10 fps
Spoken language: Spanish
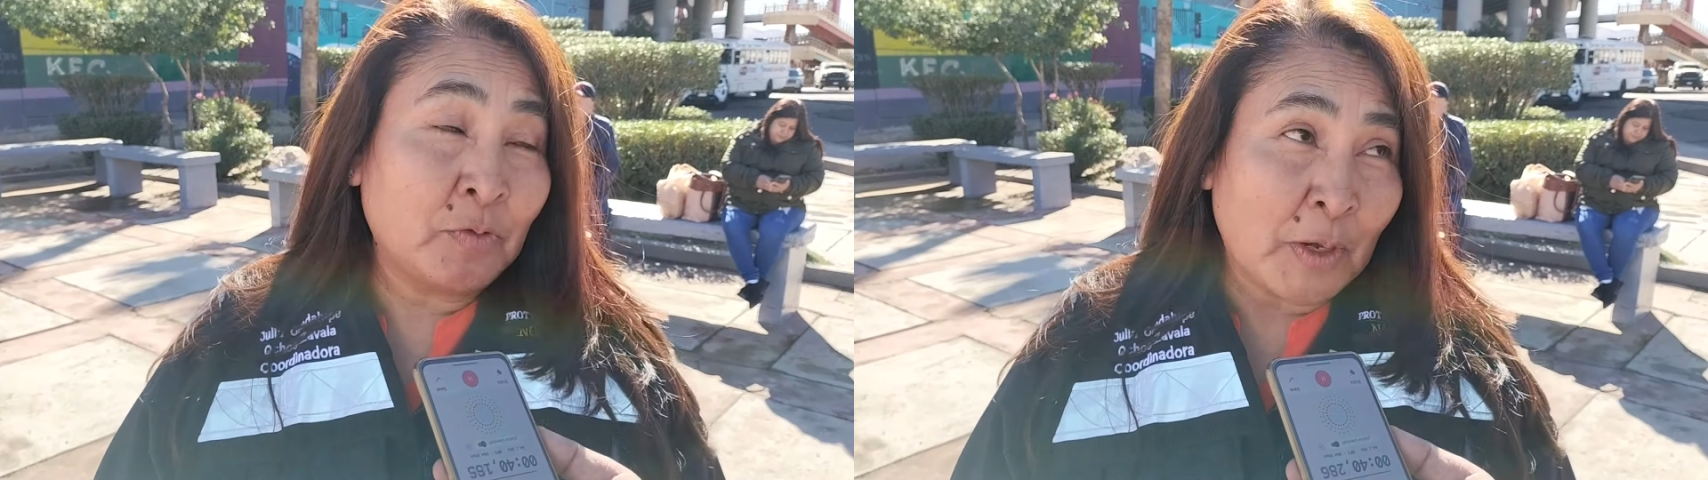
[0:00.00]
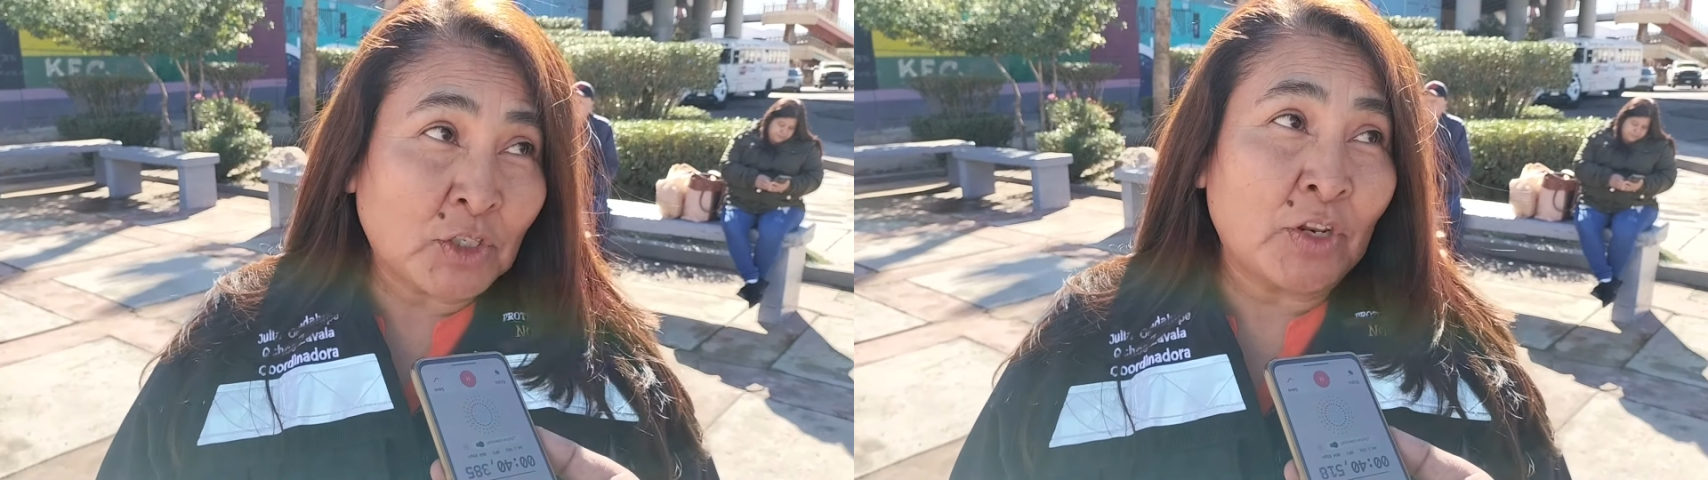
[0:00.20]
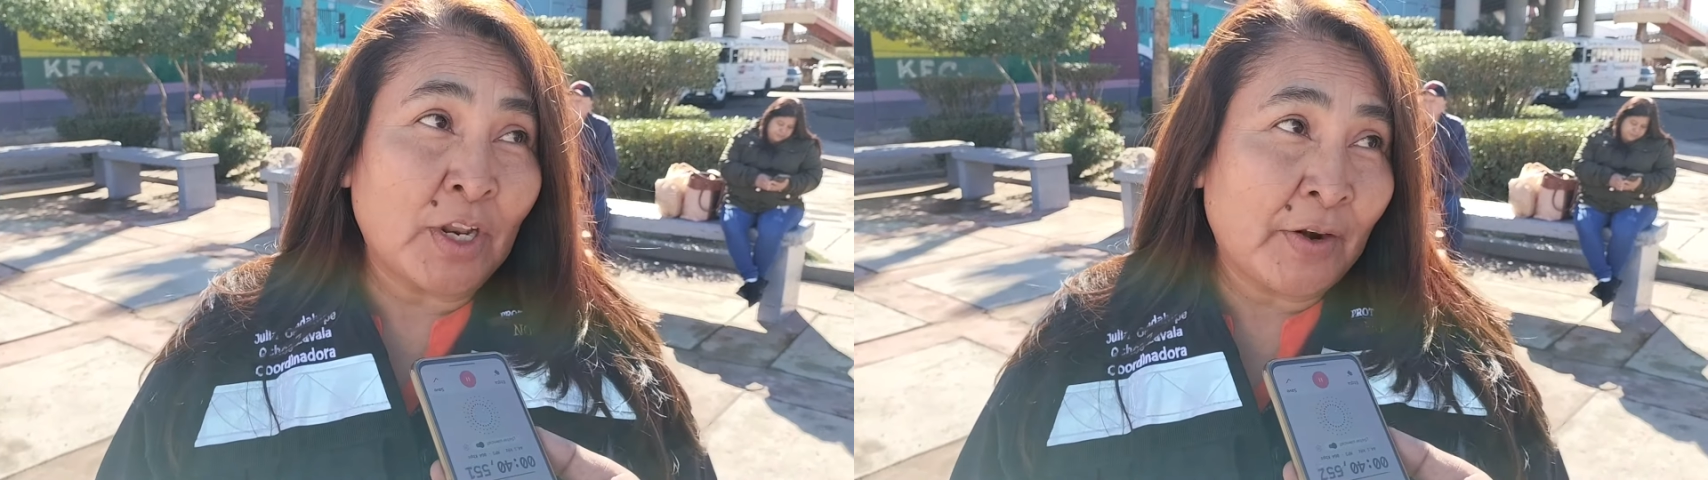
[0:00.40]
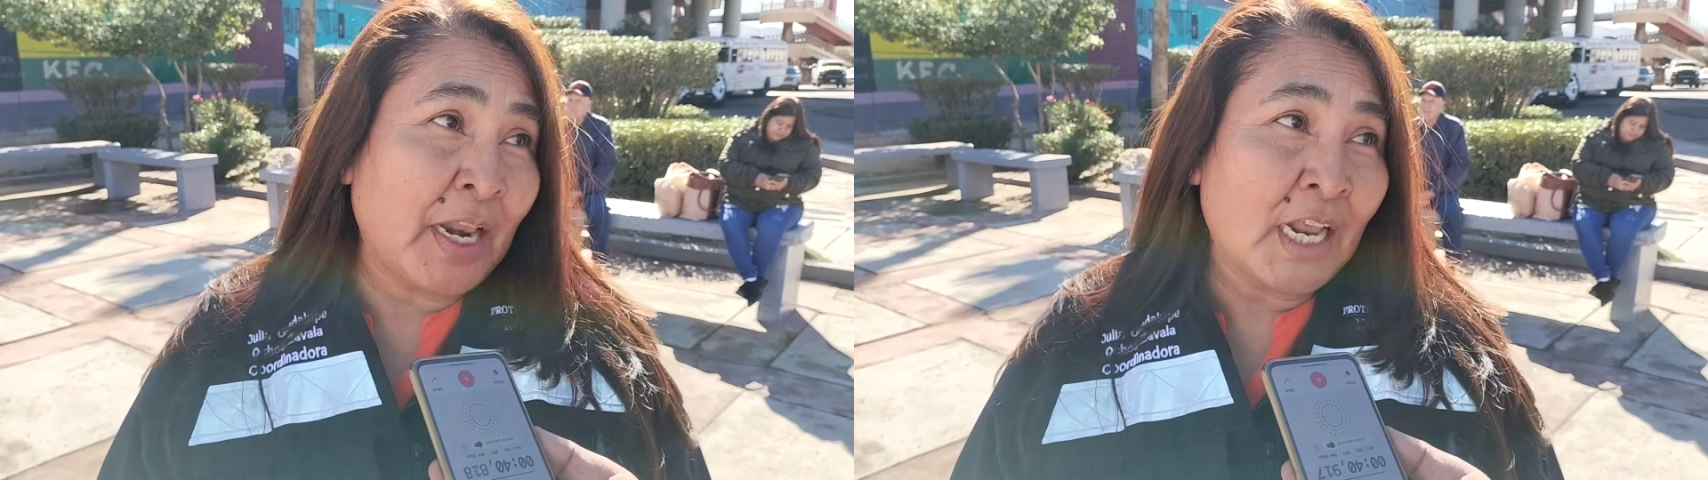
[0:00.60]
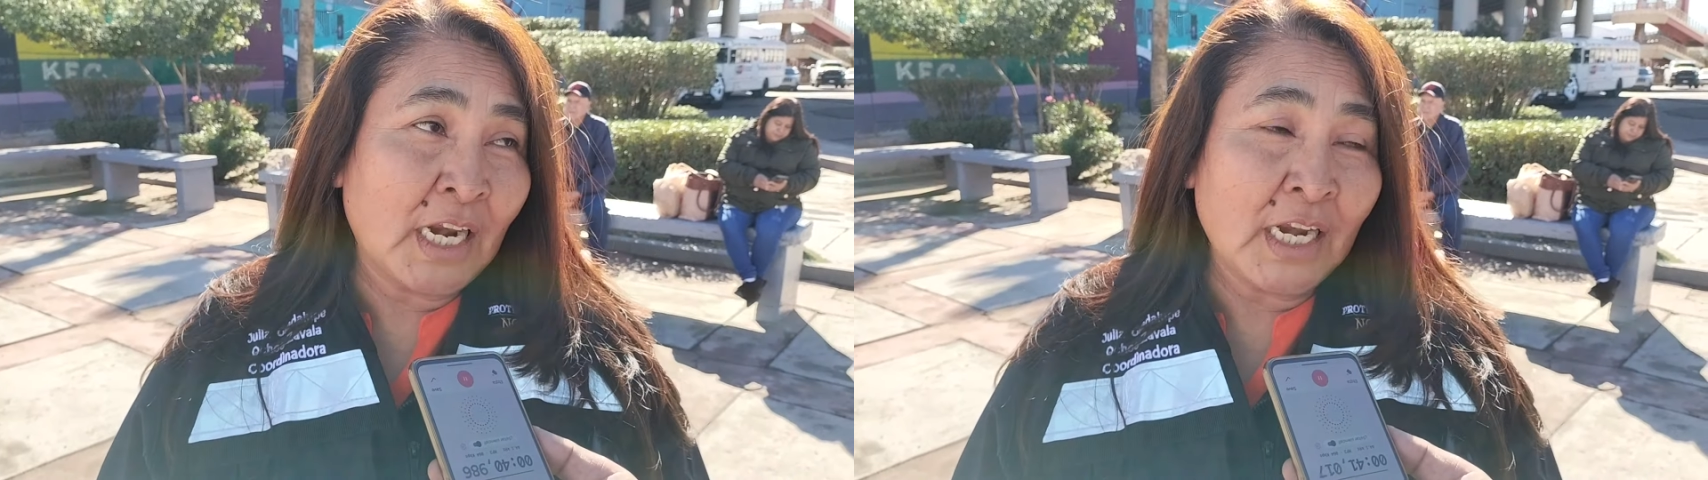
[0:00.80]

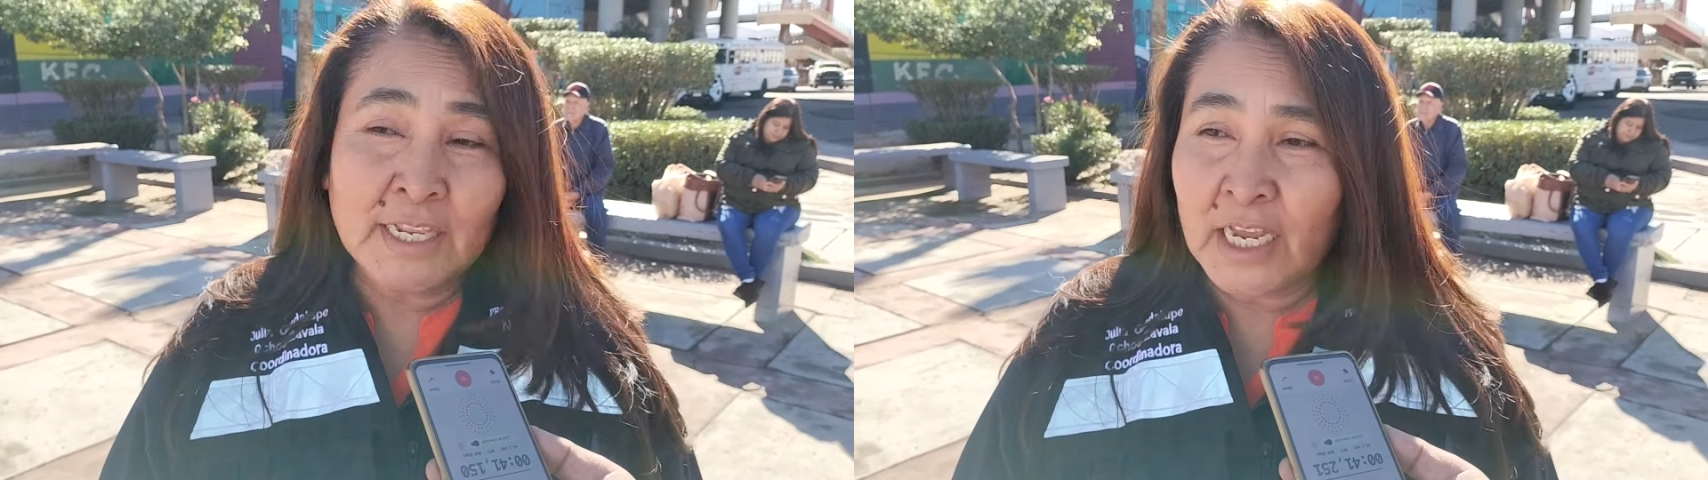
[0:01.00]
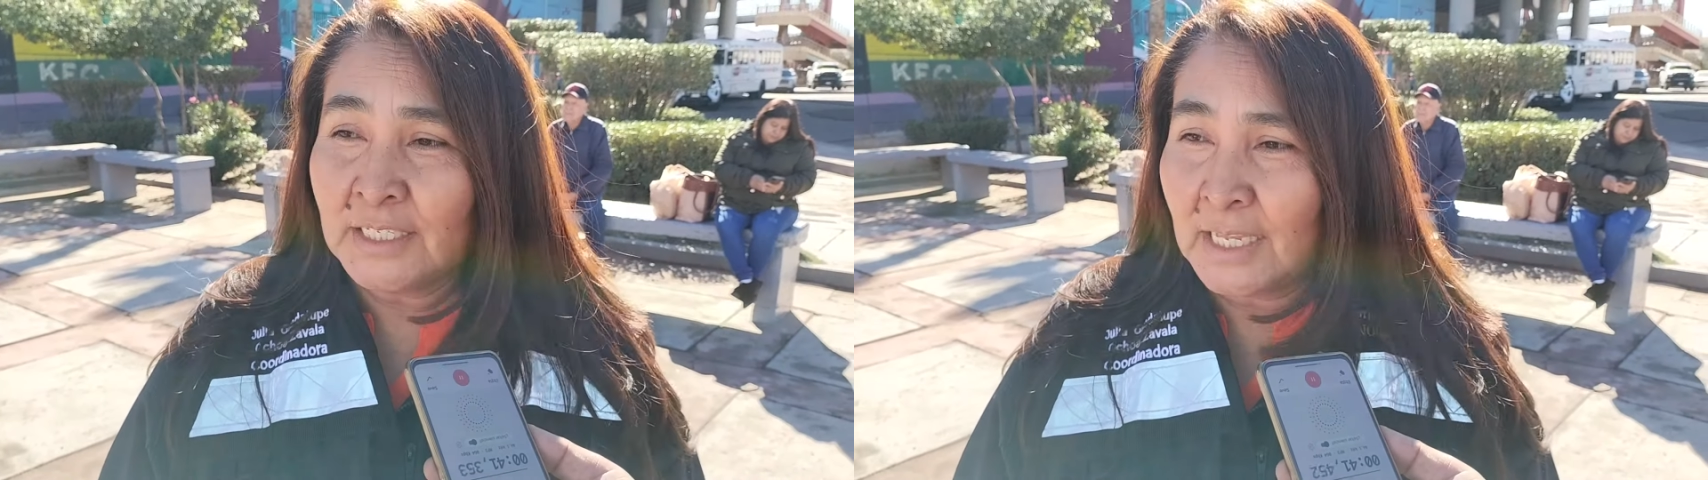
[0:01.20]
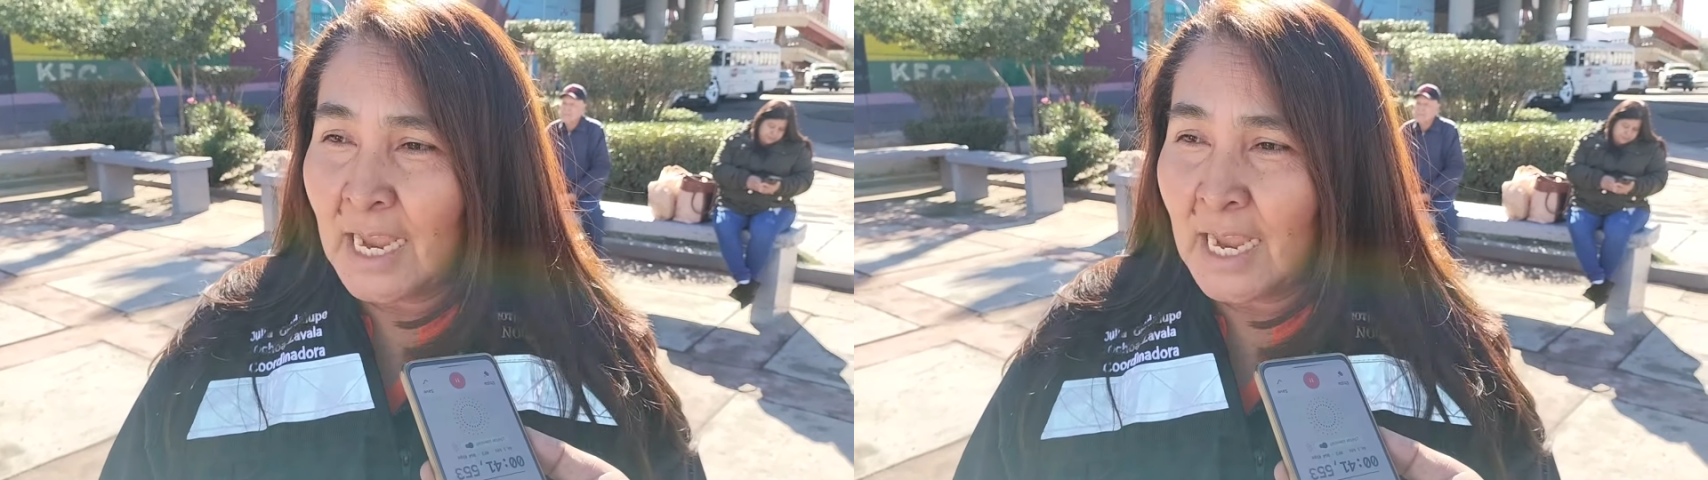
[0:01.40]
inspeccionar bien las líneas